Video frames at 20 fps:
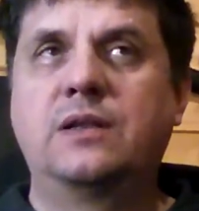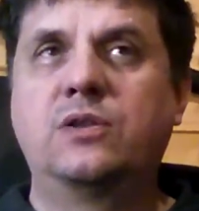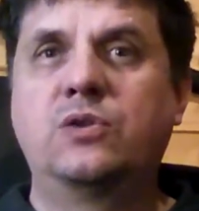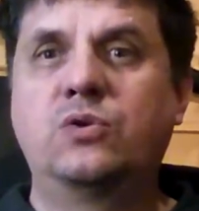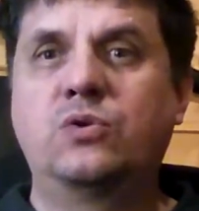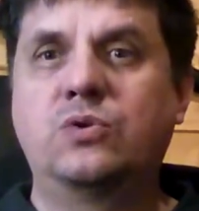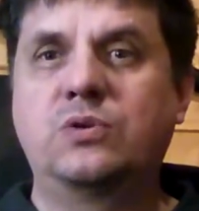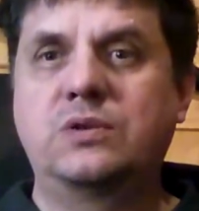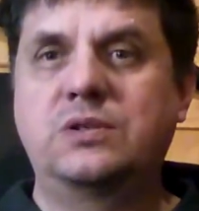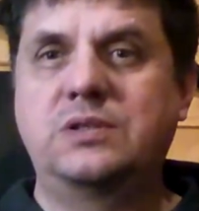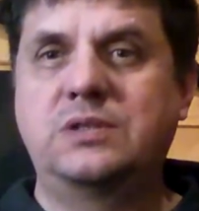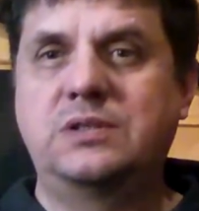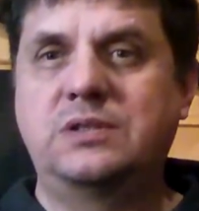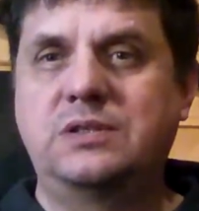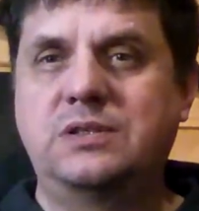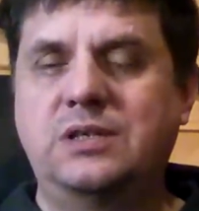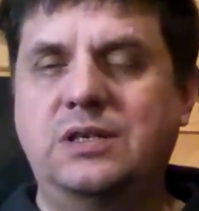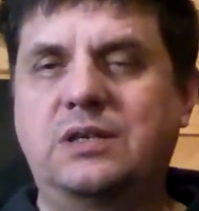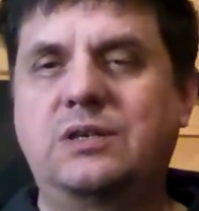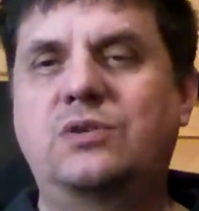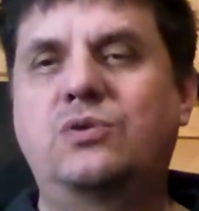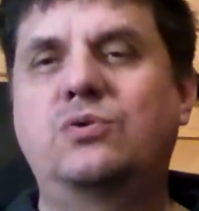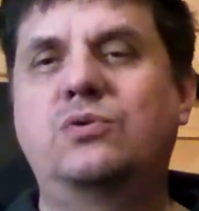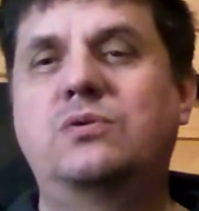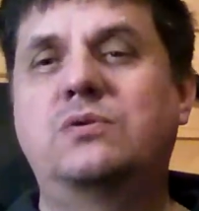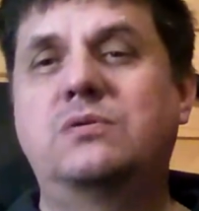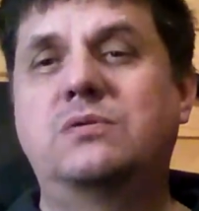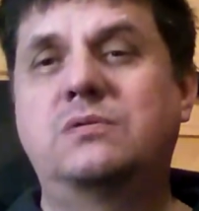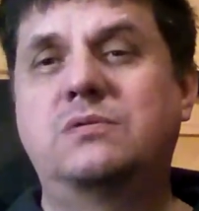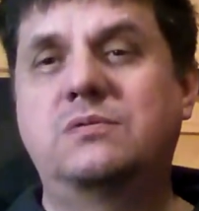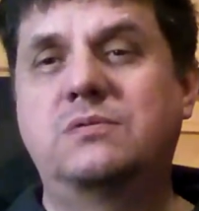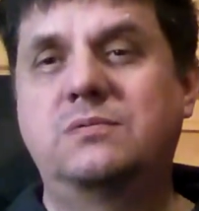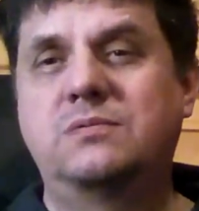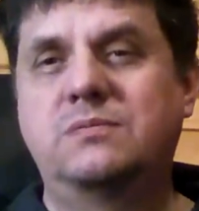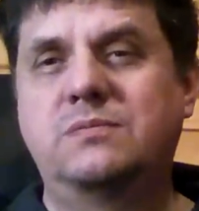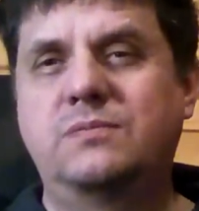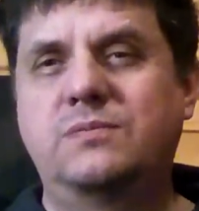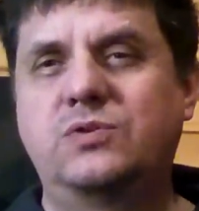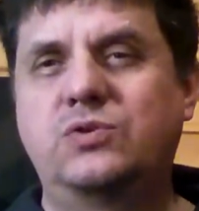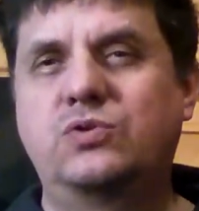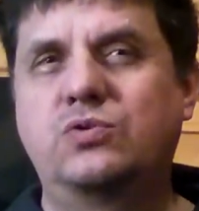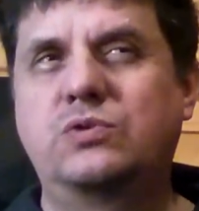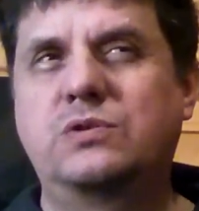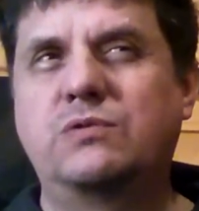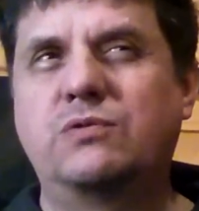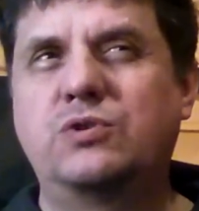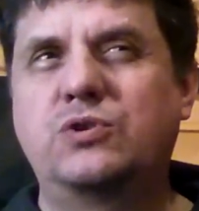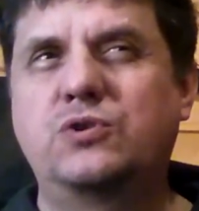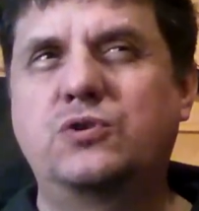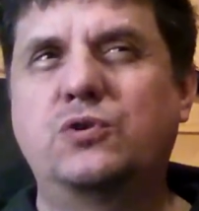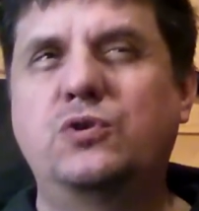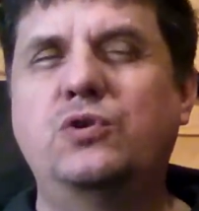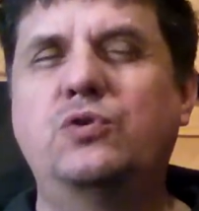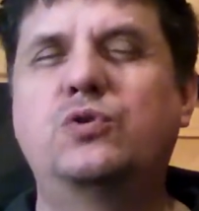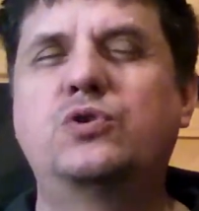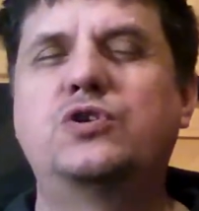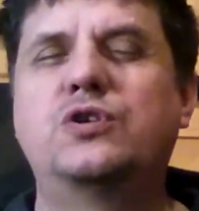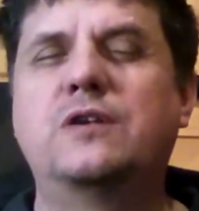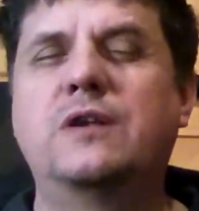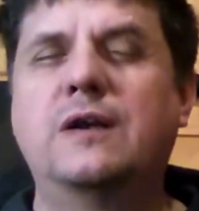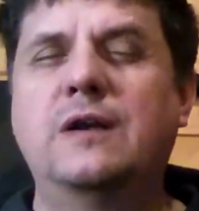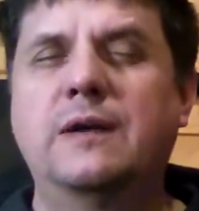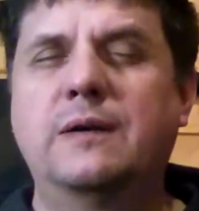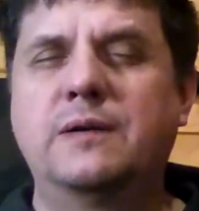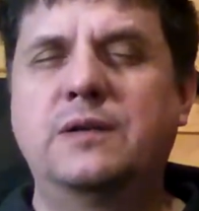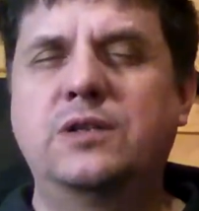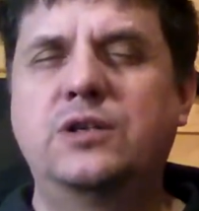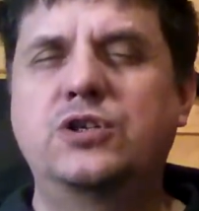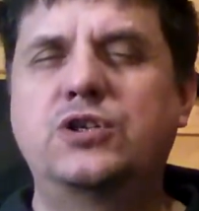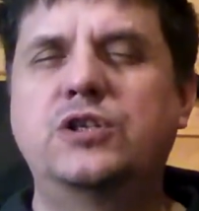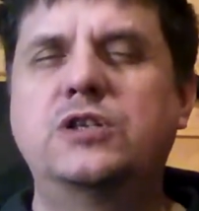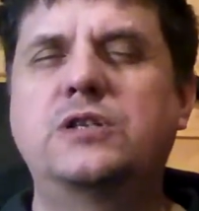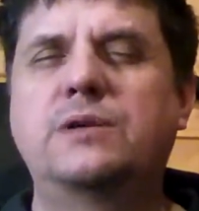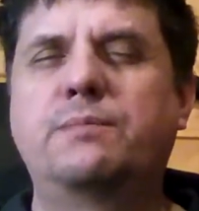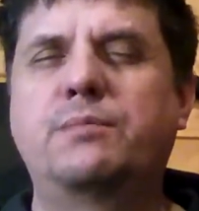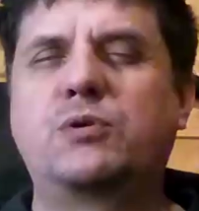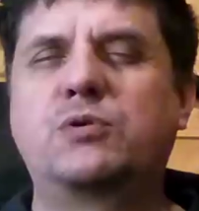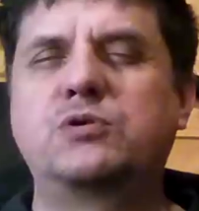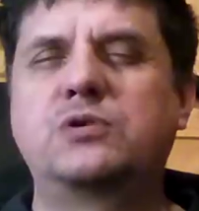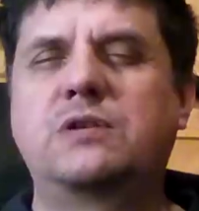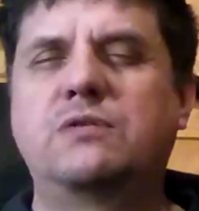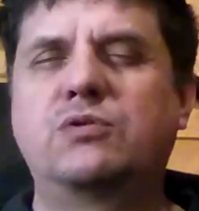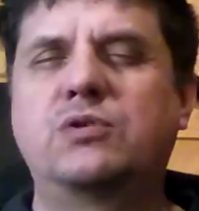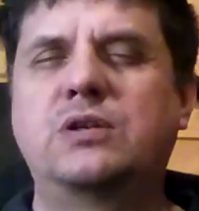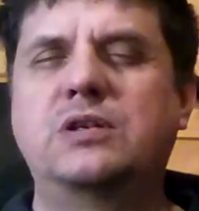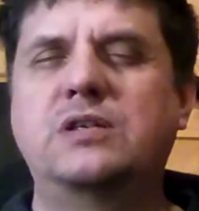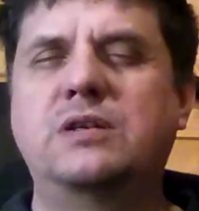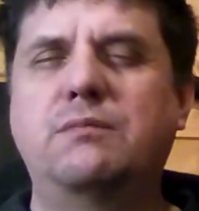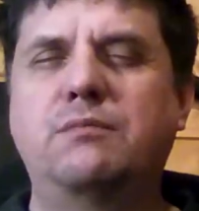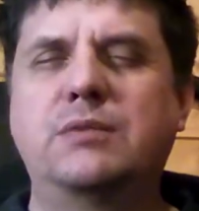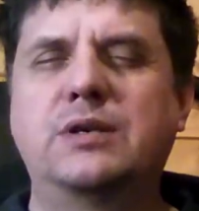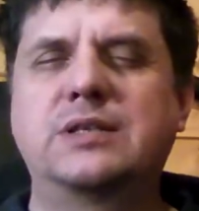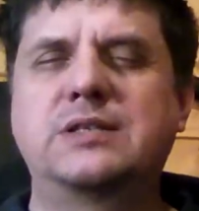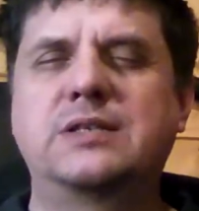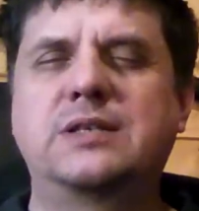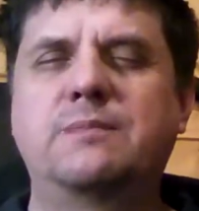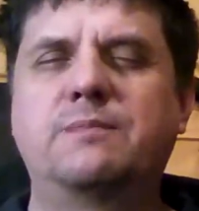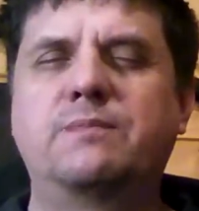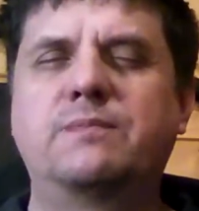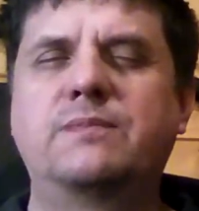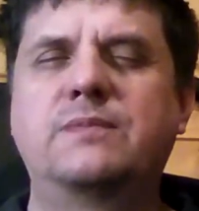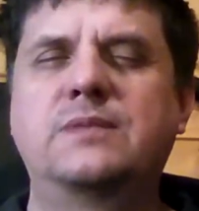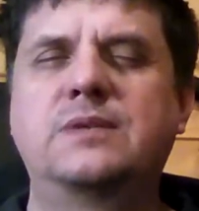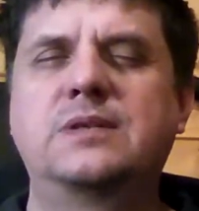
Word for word: но те, кто чувствует, что не очень, дышите просто вот этим местом.